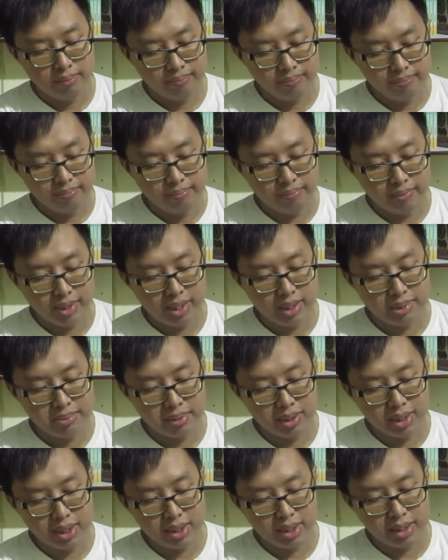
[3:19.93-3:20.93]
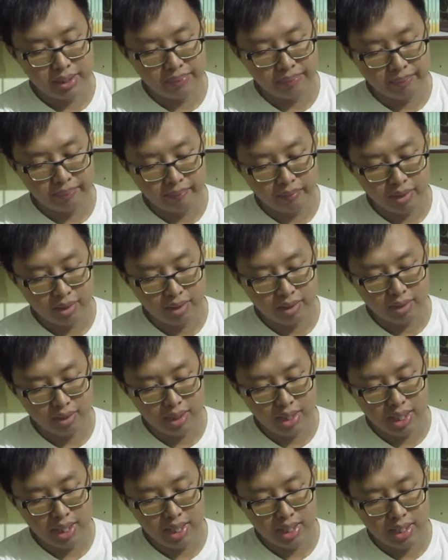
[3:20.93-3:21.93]
Hmm, nah seperti ini.
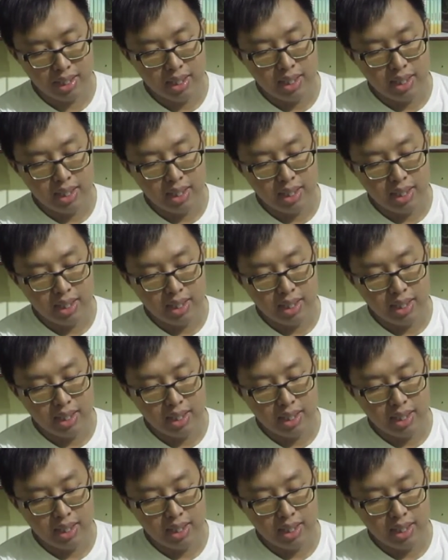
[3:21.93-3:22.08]
Nah,